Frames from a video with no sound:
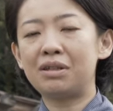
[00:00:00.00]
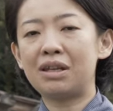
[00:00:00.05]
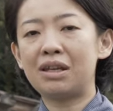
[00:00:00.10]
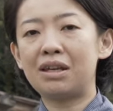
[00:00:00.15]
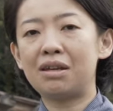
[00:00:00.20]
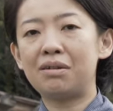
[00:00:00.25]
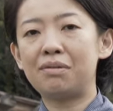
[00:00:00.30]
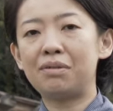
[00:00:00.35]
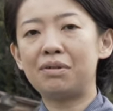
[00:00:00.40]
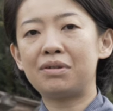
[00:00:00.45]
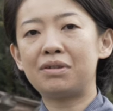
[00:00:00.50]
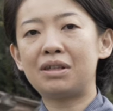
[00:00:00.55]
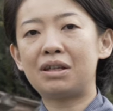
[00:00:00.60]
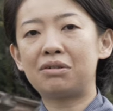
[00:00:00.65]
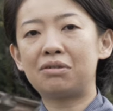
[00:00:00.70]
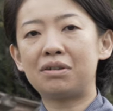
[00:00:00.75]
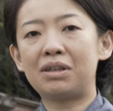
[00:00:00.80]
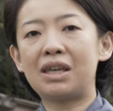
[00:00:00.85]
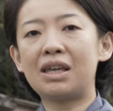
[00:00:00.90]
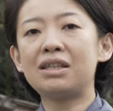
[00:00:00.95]
えー、な
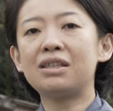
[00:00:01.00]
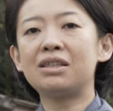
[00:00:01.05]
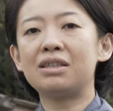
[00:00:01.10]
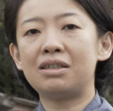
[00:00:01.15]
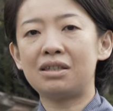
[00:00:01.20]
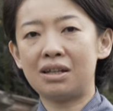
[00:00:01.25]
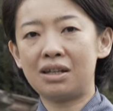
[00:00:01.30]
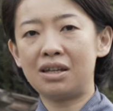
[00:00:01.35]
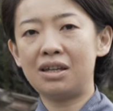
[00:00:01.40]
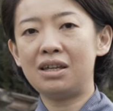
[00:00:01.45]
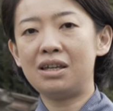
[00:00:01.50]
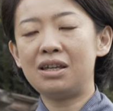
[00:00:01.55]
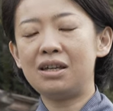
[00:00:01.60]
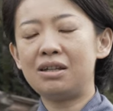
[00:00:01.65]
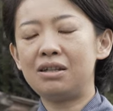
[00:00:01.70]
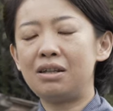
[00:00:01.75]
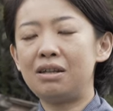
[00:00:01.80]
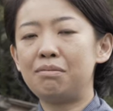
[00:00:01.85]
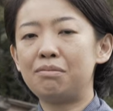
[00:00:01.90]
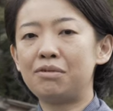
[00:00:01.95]
ど現在
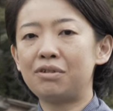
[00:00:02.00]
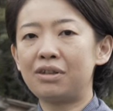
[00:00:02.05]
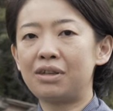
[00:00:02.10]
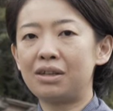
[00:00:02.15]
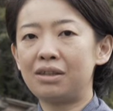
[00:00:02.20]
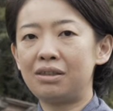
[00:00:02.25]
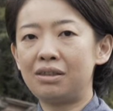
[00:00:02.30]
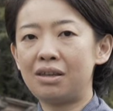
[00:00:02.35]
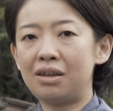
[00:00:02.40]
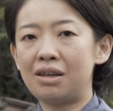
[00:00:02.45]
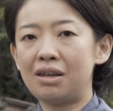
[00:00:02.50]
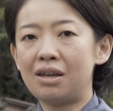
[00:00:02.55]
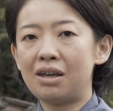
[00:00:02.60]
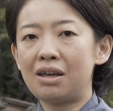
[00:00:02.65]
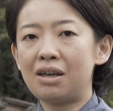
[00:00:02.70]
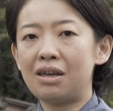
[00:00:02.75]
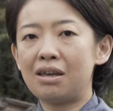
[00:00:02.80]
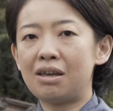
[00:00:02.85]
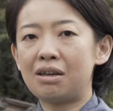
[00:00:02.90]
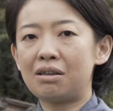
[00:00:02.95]
に向けて、
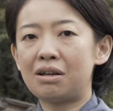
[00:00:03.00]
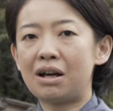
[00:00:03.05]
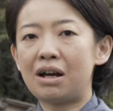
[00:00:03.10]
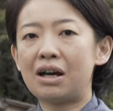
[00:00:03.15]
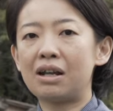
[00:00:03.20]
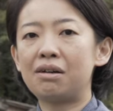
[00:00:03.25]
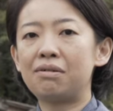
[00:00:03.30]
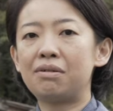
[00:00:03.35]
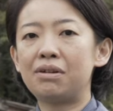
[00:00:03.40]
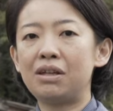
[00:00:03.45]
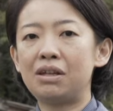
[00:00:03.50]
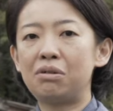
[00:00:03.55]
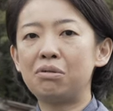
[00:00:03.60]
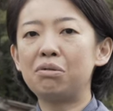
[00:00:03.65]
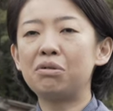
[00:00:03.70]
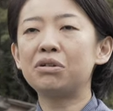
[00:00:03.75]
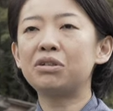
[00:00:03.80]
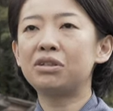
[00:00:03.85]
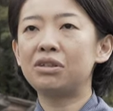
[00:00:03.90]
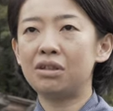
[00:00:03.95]
えー、移
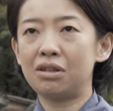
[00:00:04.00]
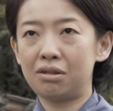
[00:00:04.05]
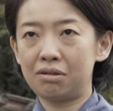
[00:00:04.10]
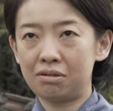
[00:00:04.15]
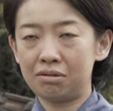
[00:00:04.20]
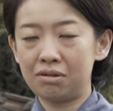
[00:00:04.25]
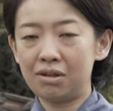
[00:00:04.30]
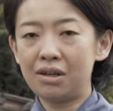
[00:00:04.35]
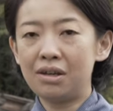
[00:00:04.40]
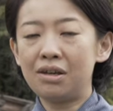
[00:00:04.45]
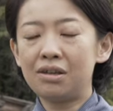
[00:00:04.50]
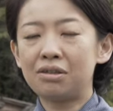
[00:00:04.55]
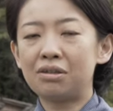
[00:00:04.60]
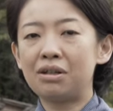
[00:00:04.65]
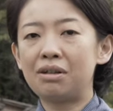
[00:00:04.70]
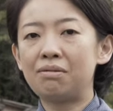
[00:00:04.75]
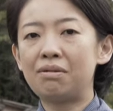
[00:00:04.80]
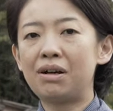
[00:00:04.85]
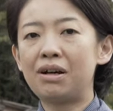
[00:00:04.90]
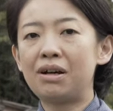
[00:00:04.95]
動していく
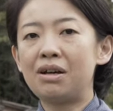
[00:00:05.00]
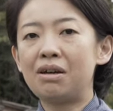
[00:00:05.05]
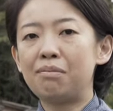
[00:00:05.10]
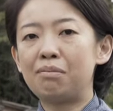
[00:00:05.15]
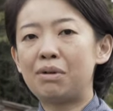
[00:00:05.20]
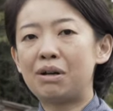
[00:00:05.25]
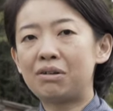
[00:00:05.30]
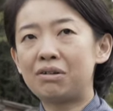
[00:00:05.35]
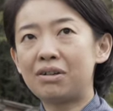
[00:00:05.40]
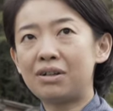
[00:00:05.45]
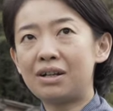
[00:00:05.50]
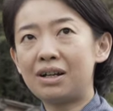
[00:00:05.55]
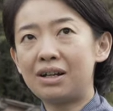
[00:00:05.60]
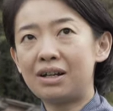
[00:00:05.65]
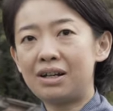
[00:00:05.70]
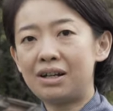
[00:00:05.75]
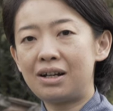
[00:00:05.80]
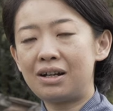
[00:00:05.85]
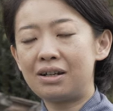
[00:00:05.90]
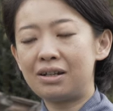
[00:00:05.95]
それは膜
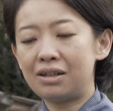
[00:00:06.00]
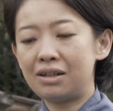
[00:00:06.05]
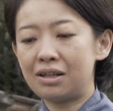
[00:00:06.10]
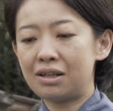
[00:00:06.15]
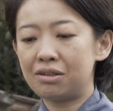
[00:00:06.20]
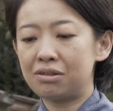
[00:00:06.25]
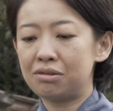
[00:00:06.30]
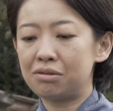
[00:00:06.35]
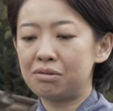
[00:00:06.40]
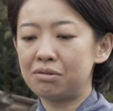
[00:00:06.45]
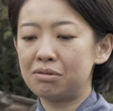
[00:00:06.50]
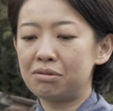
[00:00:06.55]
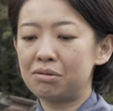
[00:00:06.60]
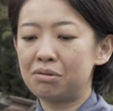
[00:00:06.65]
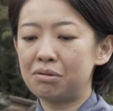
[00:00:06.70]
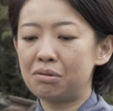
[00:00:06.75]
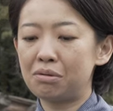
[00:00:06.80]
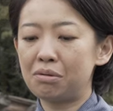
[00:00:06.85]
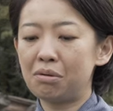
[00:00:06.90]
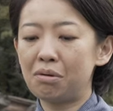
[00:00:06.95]
から、えー、
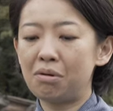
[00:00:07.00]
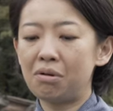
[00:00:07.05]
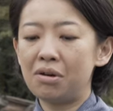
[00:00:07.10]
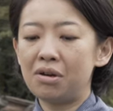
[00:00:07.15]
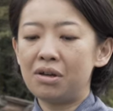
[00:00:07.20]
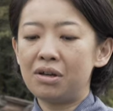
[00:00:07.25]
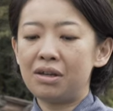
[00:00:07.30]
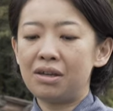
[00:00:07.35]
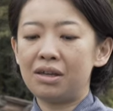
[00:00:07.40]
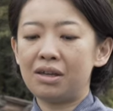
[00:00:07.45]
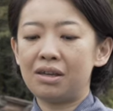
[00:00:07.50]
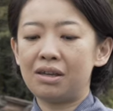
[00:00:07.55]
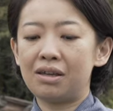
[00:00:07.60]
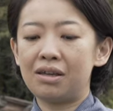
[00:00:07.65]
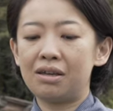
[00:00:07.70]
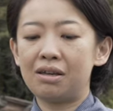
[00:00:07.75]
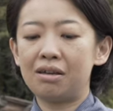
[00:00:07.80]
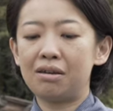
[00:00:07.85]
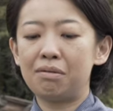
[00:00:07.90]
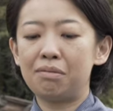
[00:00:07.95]
ずっと
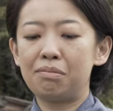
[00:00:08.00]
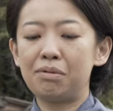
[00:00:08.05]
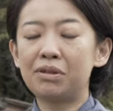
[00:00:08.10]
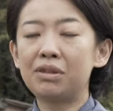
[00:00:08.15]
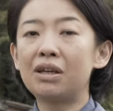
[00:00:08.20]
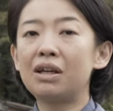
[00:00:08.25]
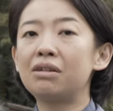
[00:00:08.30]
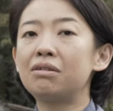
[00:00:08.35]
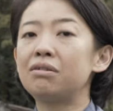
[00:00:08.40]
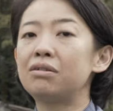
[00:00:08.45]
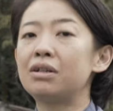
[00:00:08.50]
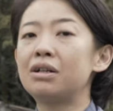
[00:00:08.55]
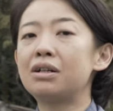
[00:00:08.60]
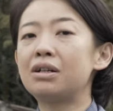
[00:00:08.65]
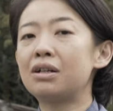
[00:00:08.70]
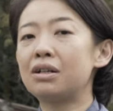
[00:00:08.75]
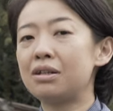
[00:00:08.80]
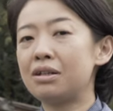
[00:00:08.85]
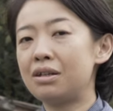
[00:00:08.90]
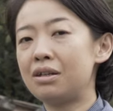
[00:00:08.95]
えー、舞台の
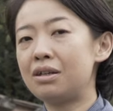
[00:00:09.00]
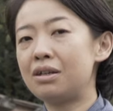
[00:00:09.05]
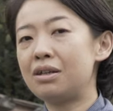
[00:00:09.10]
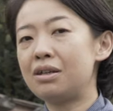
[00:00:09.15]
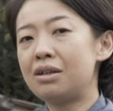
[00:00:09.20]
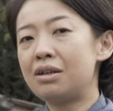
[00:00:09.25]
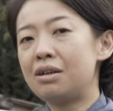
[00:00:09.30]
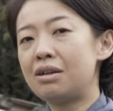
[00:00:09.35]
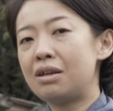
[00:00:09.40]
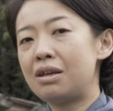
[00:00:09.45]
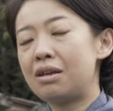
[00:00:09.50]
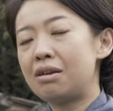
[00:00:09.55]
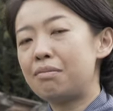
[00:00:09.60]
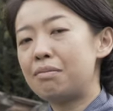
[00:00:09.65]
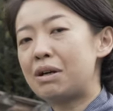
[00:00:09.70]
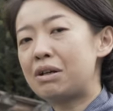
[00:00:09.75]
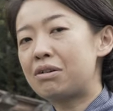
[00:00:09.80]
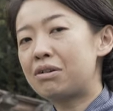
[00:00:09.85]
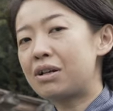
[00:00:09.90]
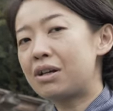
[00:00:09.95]
中に、えー、
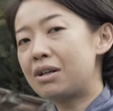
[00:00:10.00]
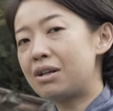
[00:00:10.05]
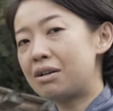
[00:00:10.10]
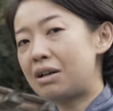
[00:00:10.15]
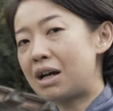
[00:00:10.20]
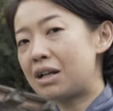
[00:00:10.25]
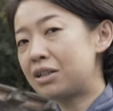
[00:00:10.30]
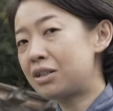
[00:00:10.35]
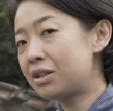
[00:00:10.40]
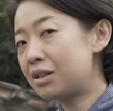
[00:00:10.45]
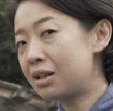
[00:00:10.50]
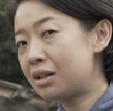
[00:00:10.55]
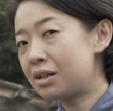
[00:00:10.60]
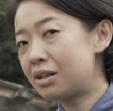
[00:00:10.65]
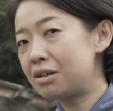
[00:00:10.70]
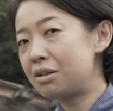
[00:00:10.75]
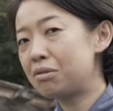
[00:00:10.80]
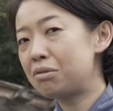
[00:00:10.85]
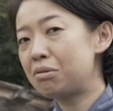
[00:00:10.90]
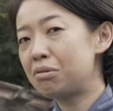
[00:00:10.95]
幕から橋が
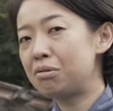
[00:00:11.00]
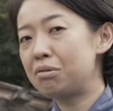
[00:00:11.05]
かりと